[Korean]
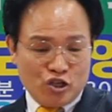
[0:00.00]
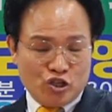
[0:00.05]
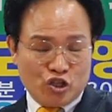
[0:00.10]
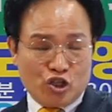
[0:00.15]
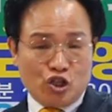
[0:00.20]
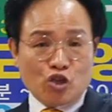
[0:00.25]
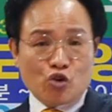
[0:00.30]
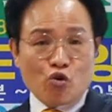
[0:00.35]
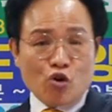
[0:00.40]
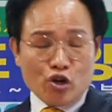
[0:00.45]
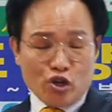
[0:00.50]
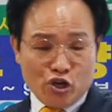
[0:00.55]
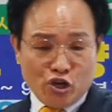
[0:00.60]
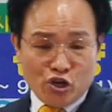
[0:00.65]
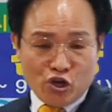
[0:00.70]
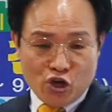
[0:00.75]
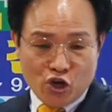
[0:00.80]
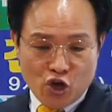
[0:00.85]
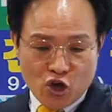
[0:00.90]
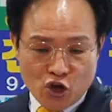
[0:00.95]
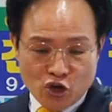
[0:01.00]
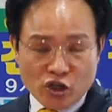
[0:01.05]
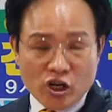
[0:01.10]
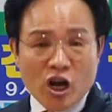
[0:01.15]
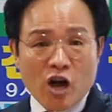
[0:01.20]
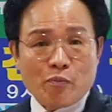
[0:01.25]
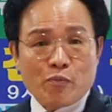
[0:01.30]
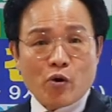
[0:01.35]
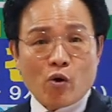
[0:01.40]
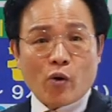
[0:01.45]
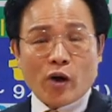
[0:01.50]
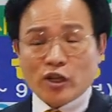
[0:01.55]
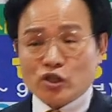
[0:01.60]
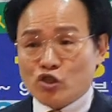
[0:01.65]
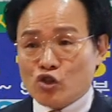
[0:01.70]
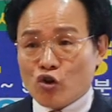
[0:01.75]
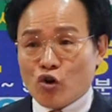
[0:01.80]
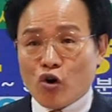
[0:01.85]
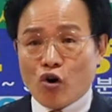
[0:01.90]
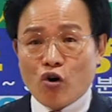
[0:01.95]
직원이 회장 앞에
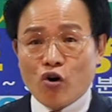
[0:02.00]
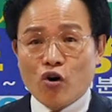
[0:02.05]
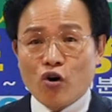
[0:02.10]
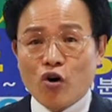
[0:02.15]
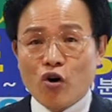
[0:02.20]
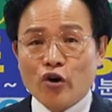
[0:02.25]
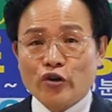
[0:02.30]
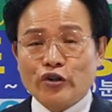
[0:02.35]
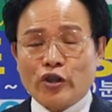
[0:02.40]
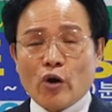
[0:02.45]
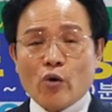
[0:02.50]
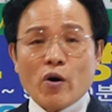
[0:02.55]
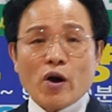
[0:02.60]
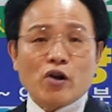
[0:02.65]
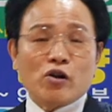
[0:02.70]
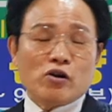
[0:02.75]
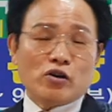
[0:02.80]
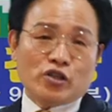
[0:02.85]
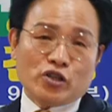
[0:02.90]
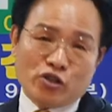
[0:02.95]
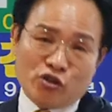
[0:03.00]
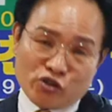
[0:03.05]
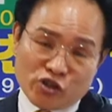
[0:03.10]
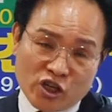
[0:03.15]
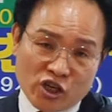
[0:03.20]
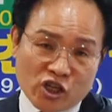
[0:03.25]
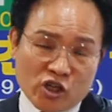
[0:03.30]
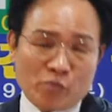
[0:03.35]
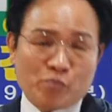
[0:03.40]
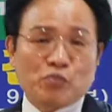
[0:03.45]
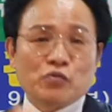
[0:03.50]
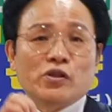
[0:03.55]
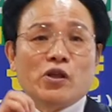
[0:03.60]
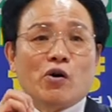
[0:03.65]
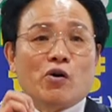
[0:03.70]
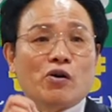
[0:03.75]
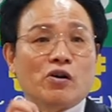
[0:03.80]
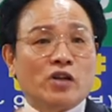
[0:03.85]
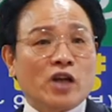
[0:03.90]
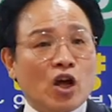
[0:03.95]
왔어. 대화를 이렇게 깊은
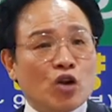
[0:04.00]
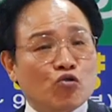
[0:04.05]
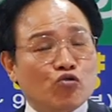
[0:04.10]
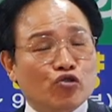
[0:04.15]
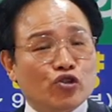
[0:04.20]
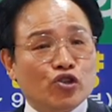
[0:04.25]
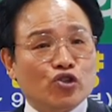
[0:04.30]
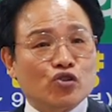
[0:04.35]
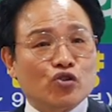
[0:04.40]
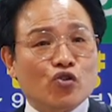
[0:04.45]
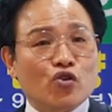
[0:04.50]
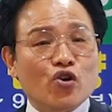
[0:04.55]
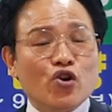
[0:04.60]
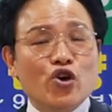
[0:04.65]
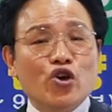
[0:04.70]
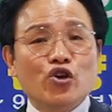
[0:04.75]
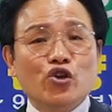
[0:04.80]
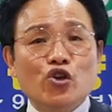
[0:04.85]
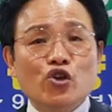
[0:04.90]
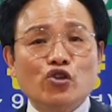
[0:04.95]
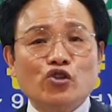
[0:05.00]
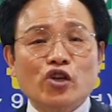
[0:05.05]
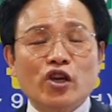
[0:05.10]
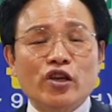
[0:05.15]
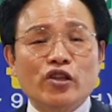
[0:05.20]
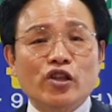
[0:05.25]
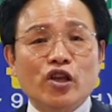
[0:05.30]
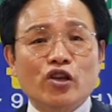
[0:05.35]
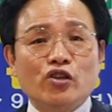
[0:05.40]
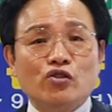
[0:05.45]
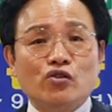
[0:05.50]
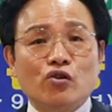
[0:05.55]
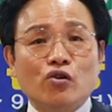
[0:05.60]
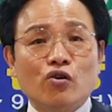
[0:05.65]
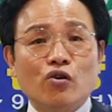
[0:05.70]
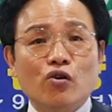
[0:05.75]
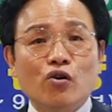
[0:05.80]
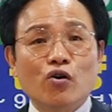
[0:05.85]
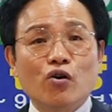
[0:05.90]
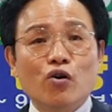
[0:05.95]
대화를 나누고 있어. 회사에 대해서.
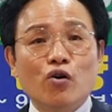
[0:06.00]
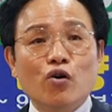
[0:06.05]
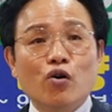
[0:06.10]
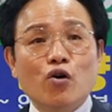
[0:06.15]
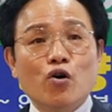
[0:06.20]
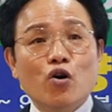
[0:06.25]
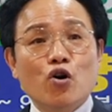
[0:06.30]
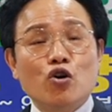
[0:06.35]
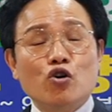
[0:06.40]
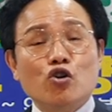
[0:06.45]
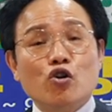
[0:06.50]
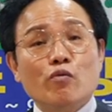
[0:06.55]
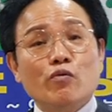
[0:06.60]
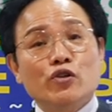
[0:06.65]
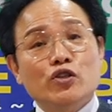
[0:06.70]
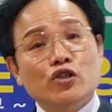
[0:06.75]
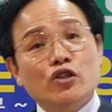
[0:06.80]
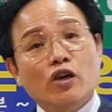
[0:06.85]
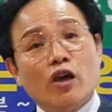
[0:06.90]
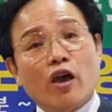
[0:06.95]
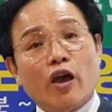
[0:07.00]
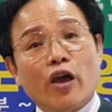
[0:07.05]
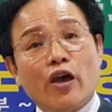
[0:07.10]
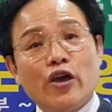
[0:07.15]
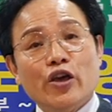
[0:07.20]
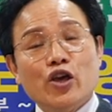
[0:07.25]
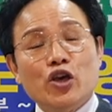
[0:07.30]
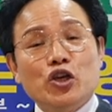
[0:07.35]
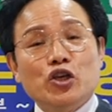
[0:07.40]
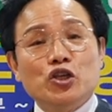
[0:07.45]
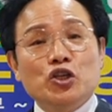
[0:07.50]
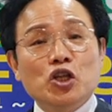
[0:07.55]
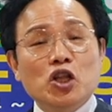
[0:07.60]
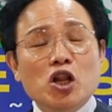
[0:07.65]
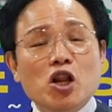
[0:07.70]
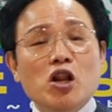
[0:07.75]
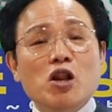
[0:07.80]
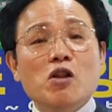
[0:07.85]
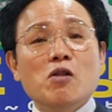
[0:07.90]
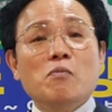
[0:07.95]
그러면 이게
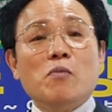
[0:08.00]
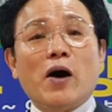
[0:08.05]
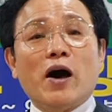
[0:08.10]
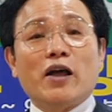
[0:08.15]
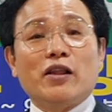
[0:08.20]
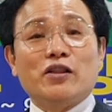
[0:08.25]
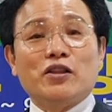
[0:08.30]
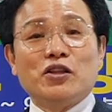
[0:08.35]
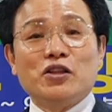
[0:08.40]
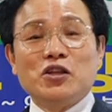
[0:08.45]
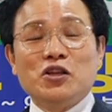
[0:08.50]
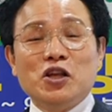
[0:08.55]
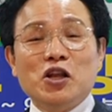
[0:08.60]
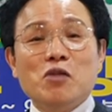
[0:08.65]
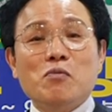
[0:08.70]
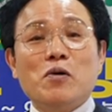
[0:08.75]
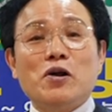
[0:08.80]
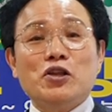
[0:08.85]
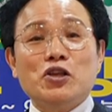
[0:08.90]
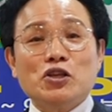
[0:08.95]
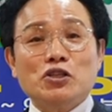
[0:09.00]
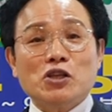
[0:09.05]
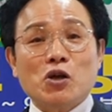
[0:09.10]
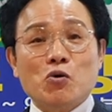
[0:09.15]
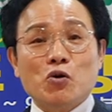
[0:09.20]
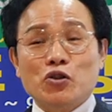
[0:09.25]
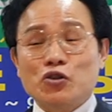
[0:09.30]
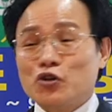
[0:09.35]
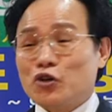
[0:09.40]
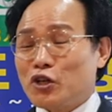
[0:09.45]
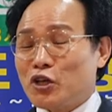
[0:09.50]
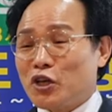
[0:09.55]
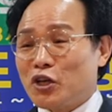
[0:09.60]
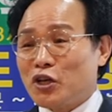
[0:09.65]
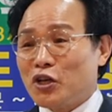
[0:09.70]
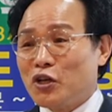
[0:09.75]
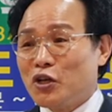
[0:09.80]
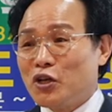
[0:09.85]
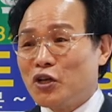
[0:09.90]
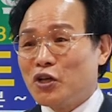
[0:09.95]
일반 일반
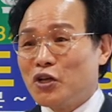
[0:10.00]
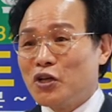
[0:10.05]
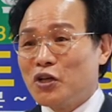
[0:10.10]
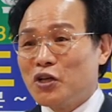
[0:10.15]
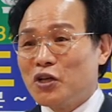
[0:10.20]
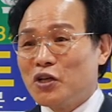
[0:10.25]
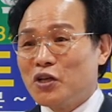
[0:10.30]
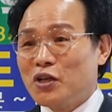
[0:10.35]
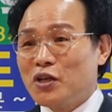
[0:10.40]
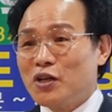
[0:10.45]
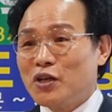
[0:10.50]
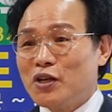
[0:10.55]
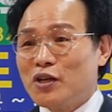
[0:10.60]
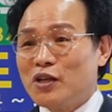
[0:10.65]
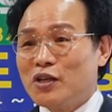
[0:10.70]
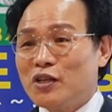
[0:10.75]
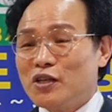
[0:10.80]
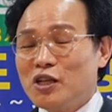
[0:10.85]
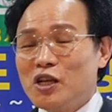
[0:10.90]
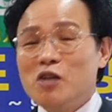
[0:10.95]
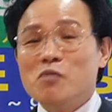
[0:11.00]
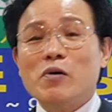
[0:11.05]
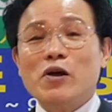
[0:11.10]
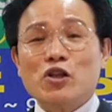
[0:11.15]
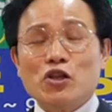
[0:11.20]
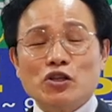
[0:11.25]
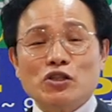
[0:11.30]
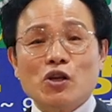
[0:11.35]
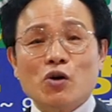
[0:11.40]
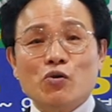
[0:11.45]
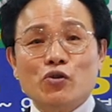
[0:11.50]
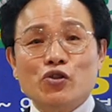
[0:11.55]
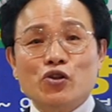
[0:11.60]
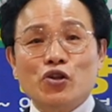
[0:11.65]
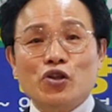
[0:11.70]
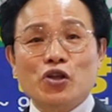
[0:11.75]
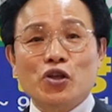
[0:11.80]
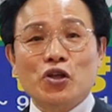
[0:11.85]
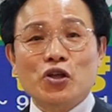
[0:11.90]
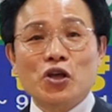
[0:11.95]
회사원들이 일반
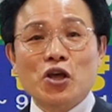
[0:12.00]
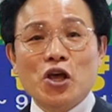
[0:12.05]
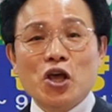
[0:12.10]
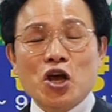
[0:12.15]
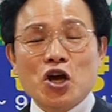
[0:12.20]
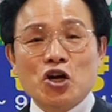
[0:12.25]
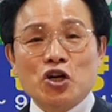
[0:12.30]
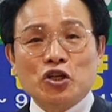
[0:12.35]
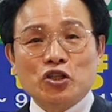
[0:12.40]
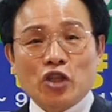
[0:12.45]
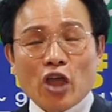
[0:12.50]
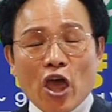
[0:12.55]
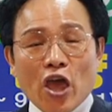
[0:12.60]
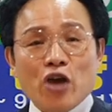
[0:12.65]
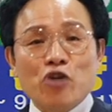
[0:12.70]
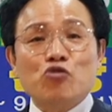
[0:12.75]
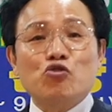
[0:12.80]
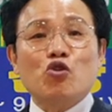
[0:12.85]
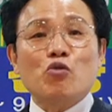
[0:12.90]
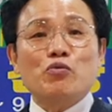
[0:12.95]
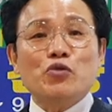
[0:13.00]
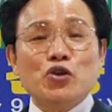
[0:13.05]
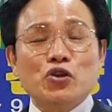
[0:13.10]
회사원들이 대그룹